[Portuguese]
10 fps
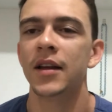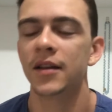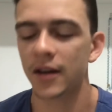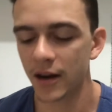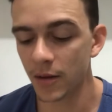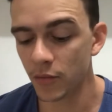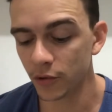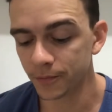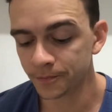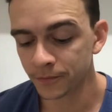E
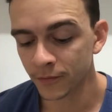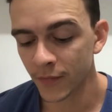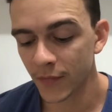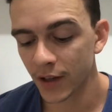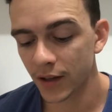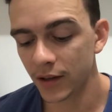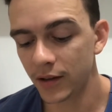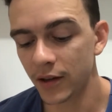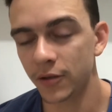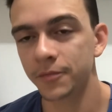acabou.
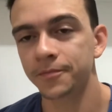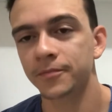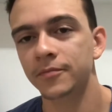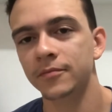Então,